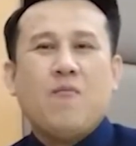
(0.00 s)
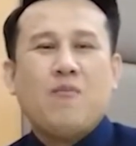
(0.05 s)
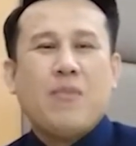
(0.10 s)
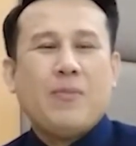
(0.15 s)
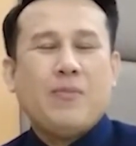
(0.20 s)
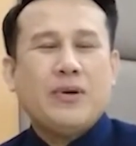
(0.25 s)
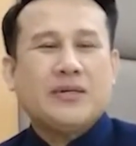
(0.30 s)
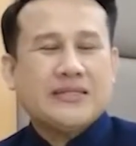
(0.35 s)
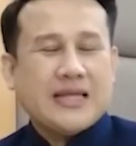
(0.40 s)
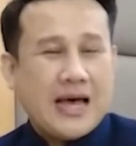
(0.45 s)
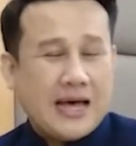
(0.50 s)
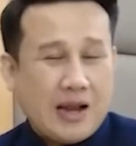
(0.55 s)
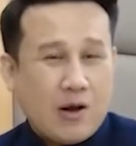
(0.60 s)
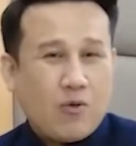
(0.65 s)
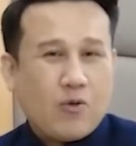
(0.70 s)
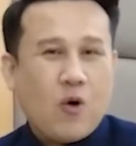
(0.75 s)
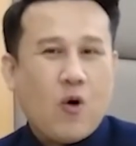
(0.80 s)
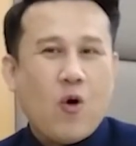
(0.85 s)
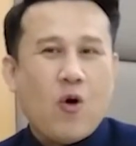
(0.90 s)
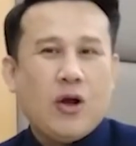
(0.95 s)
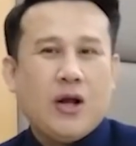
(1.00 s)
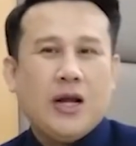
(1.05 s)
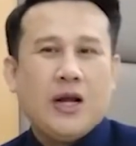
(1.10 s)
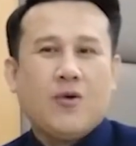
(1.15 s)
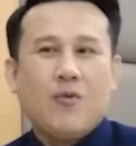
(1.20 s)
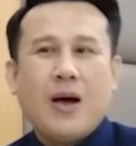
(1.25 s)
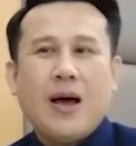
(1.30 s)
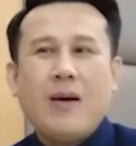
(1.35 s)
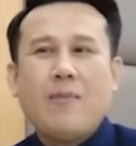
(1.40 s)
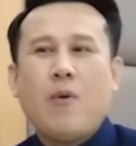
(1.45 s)
มาปรึกษาเราก่อน หรื
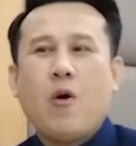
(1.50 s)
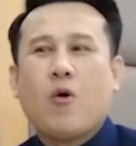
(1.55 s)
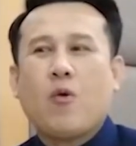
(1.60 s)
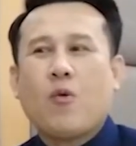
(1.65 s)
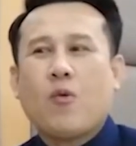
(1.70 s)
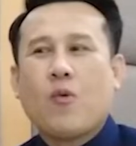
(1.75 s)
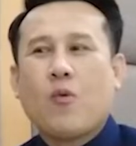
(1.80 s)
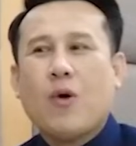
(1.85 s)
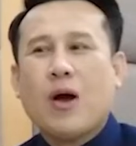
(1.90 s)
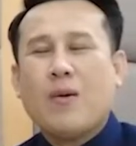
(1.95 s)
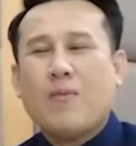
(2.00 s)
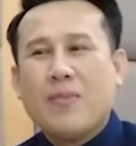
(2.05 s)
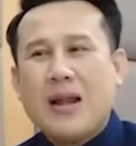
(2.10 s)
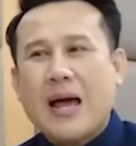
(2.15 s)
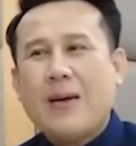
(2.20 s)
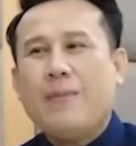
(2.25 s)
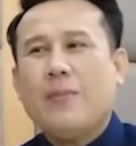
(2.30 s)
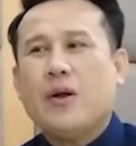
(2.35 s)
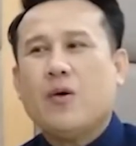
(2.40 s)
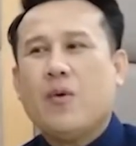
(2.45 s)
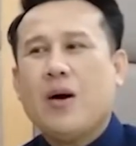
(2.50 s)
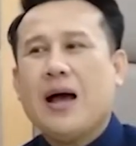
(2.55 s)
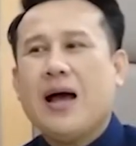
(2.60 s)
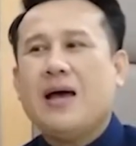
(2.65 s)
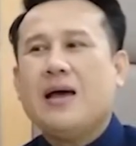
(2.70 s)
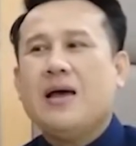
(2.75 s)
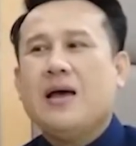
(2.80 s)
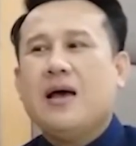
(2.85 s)
อว่าบอกความลับหรือว่า